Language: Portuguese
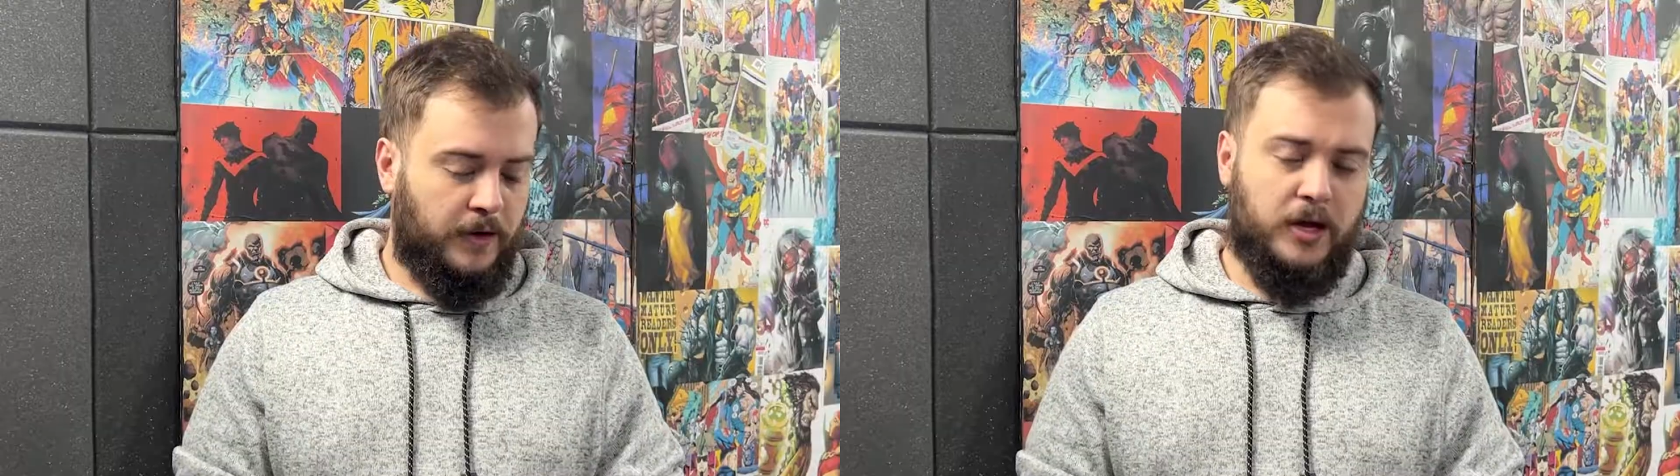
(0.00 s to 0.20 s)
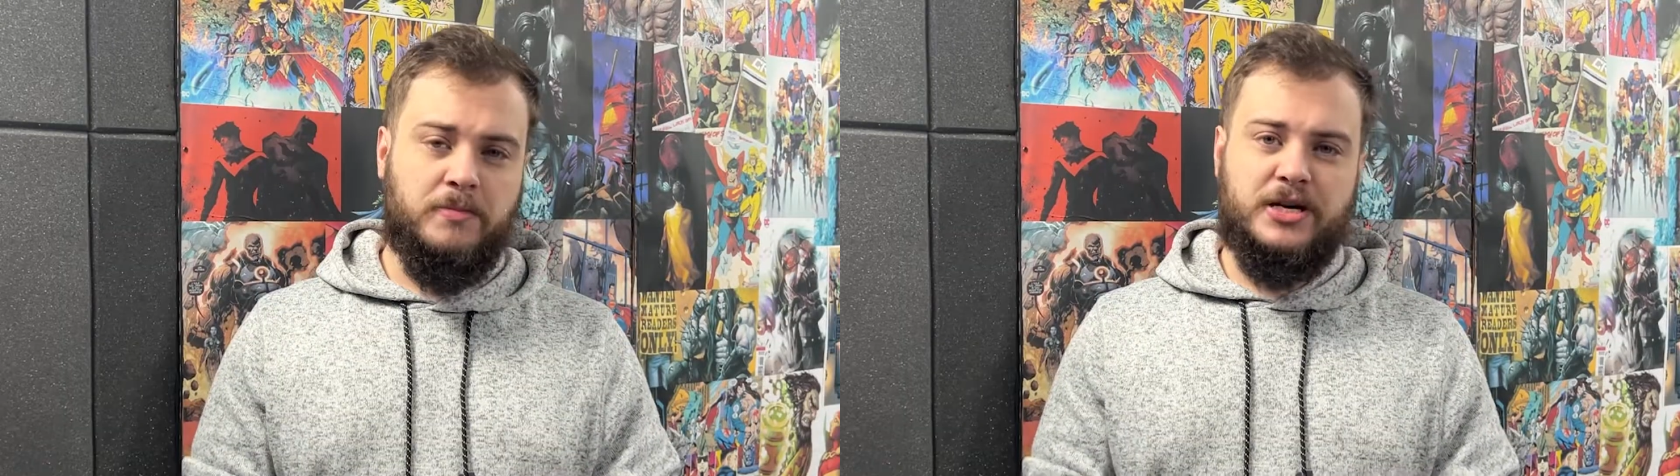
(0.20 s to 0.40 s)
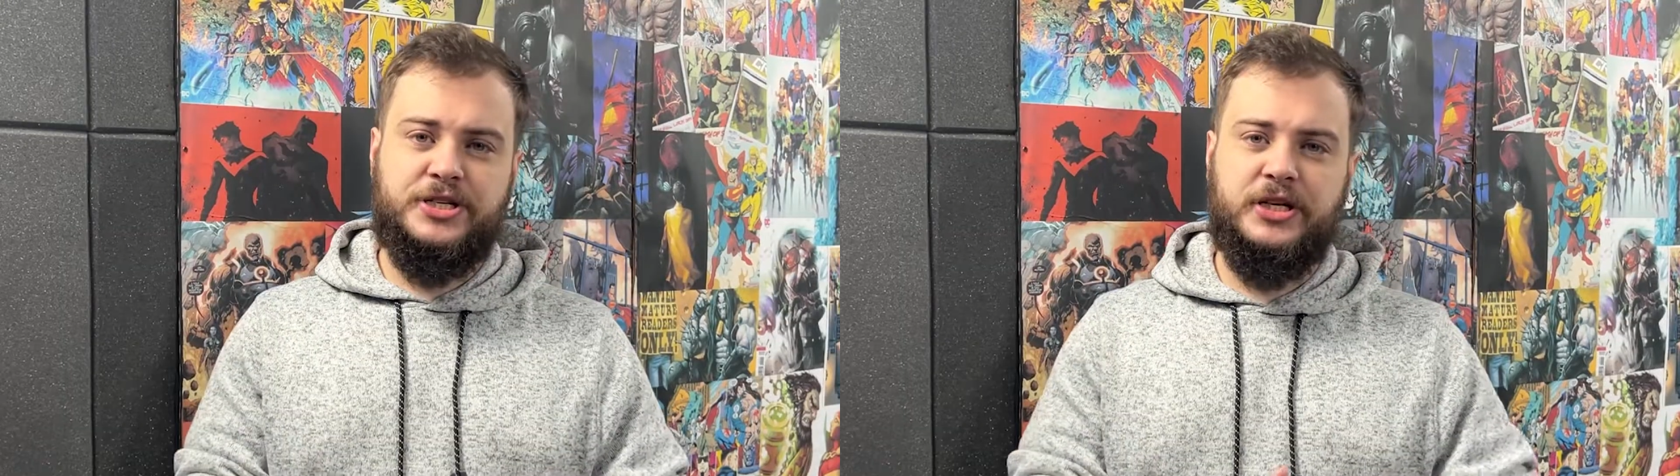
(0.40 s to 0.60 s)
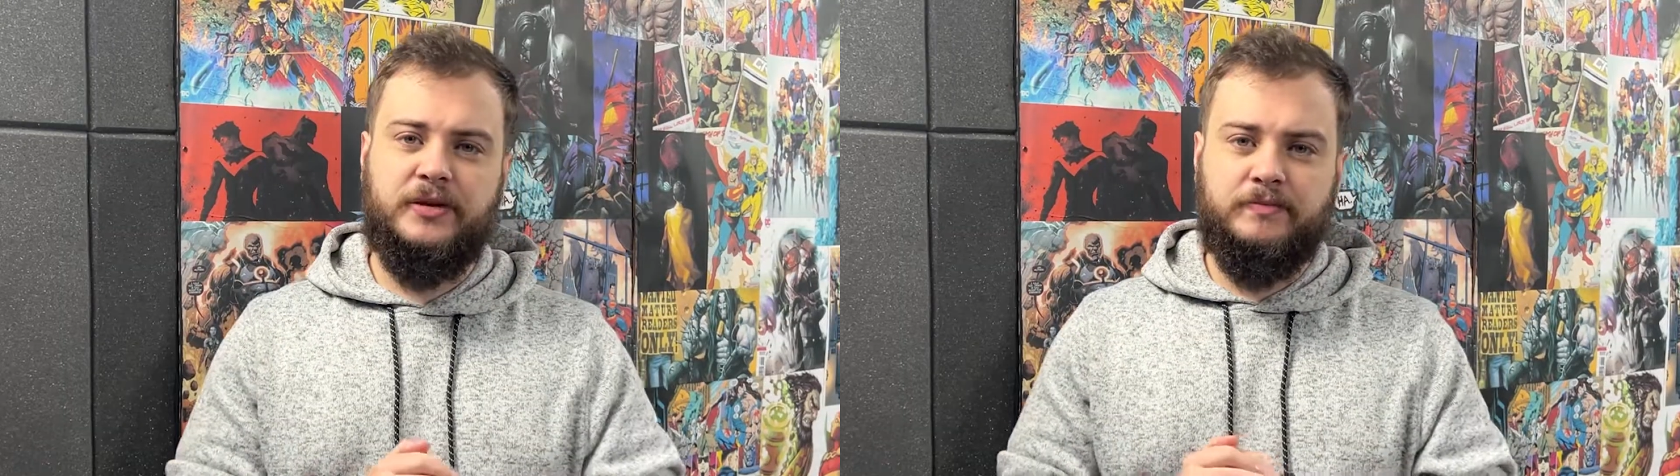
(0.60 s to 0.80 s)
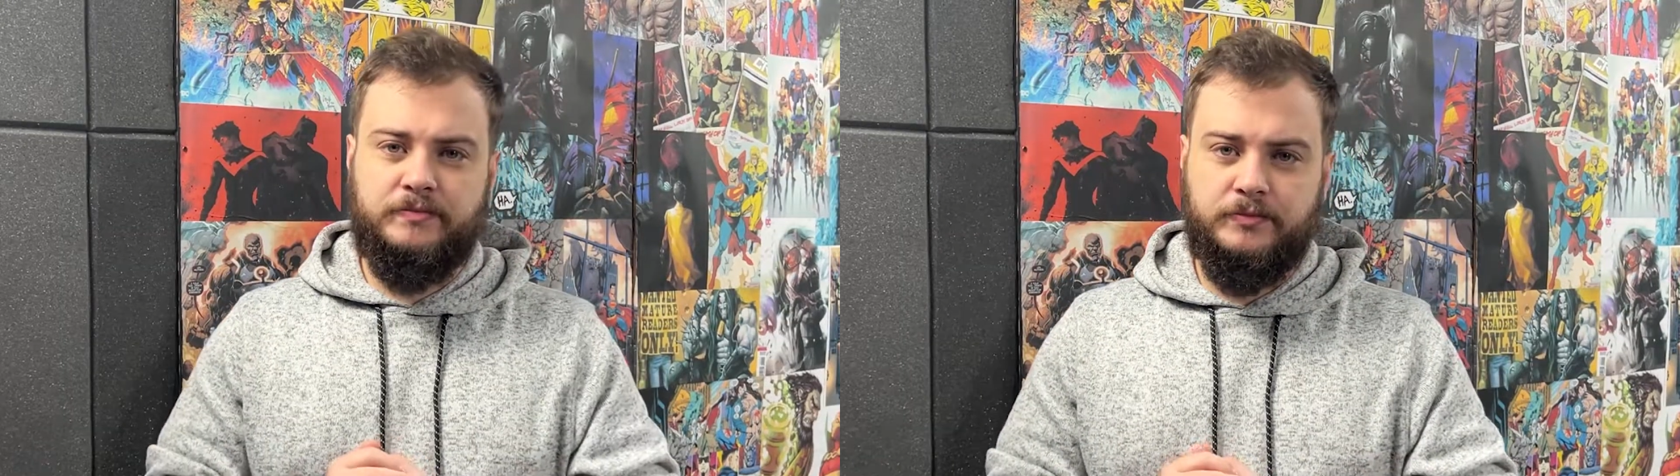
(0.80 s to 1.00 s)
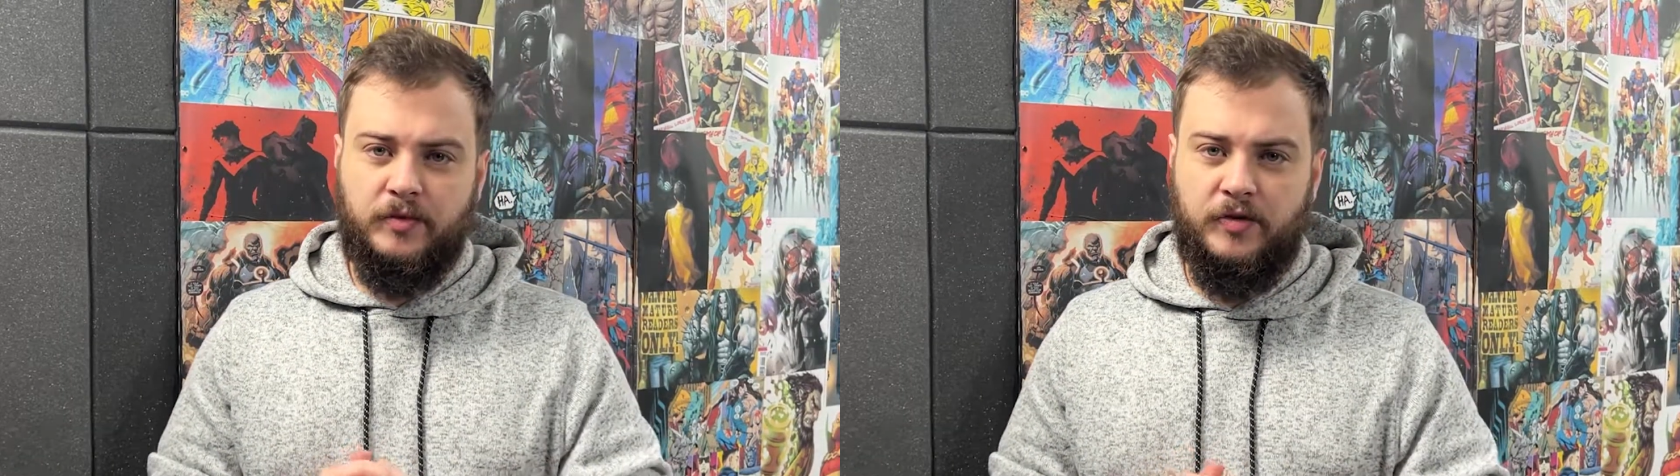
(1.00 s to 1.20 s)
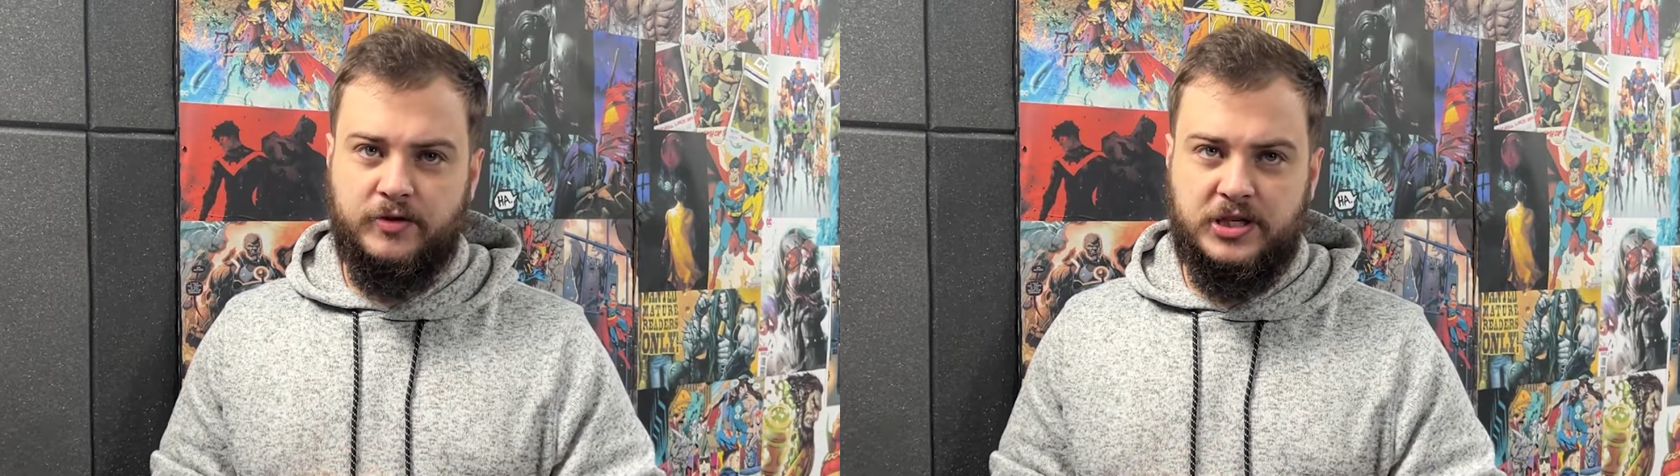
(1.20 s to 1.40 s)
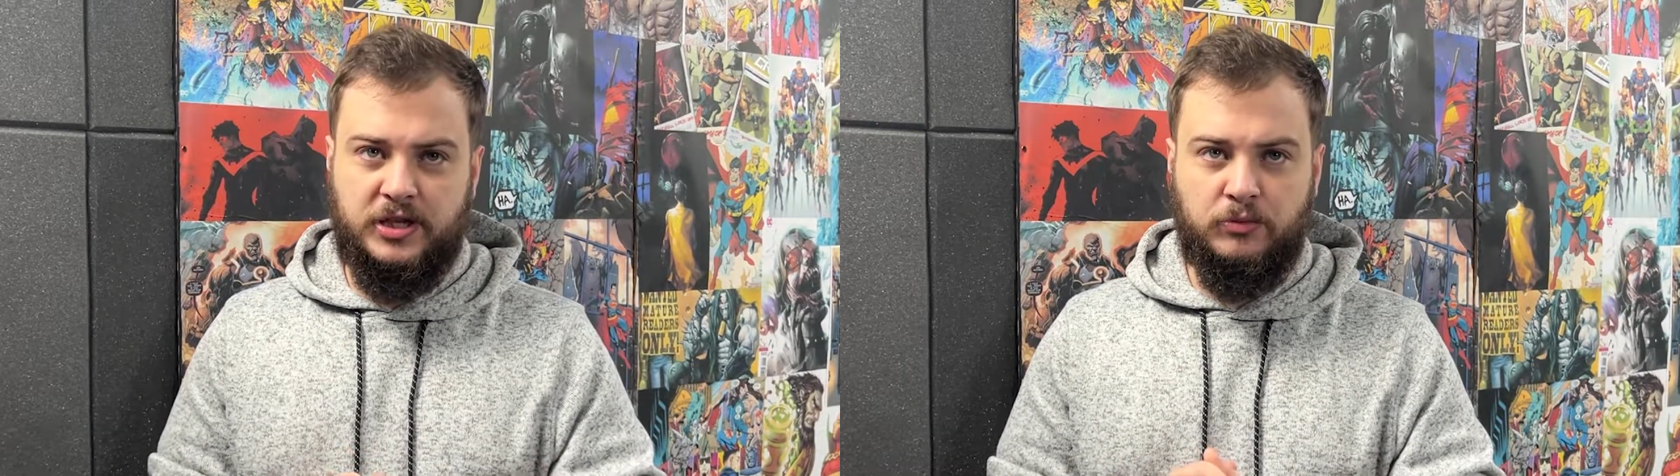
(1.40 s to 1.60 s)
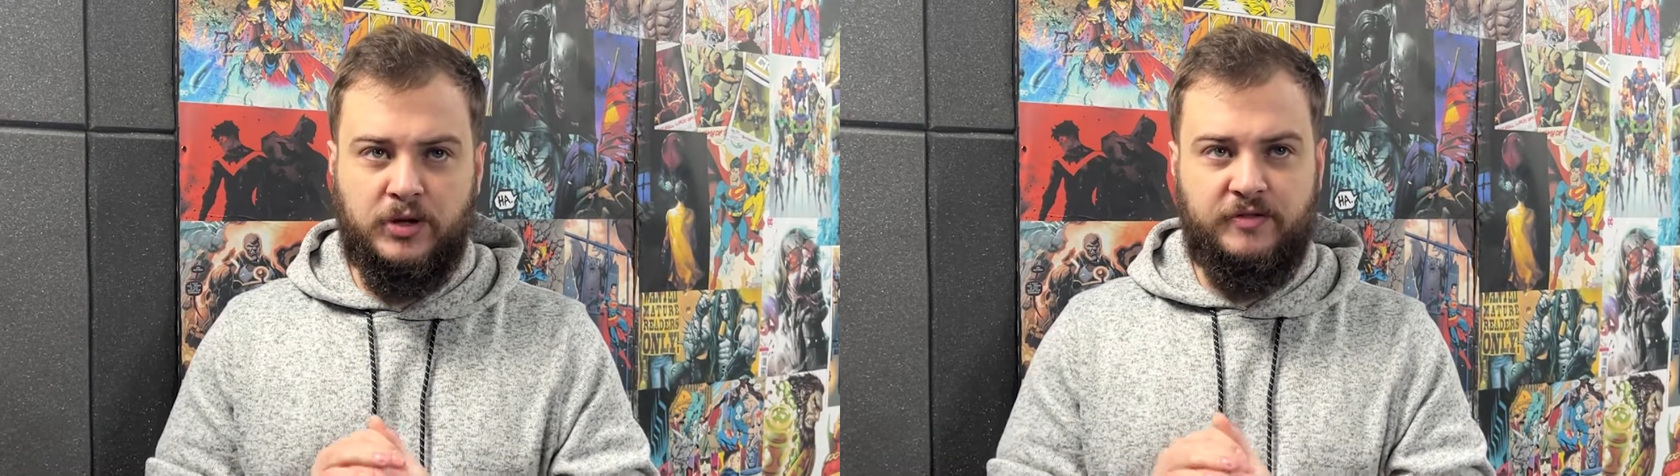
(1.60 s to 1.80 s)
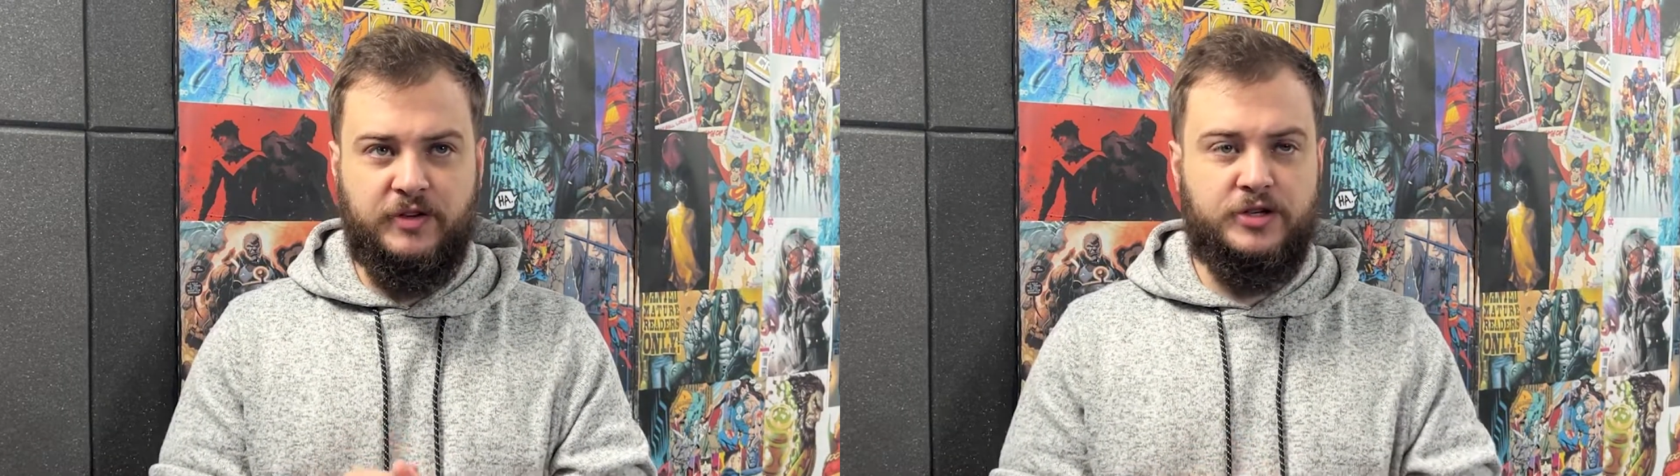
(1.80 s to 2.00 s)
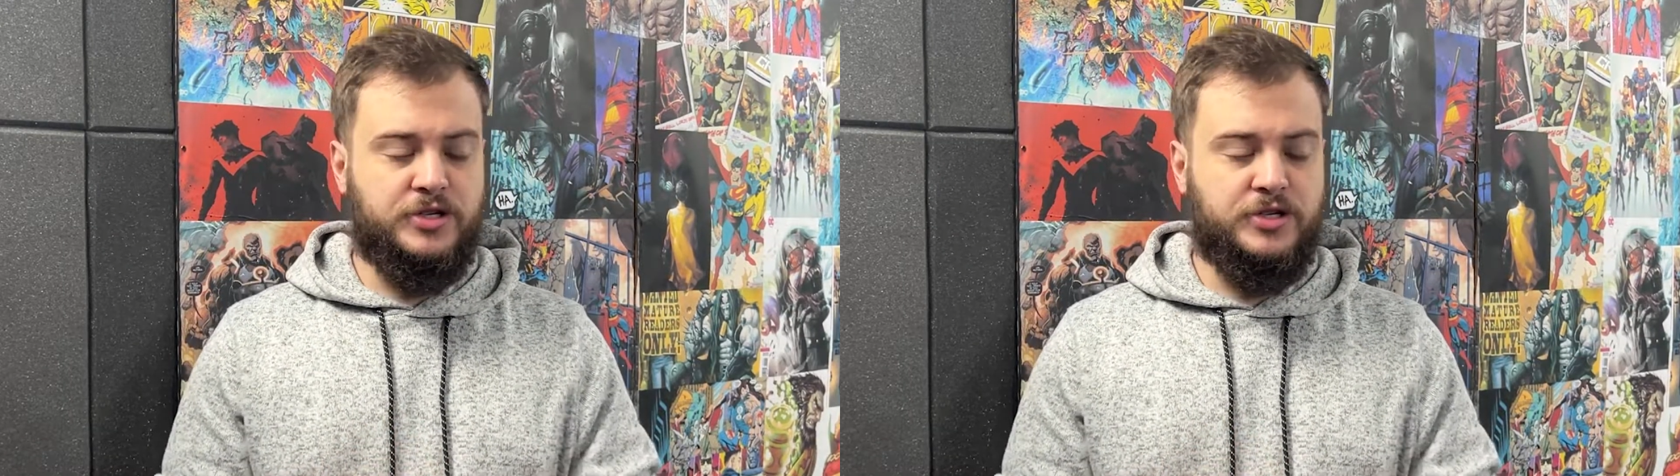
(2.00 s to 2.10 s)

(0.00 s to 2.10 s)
Imagina que você tem um D20,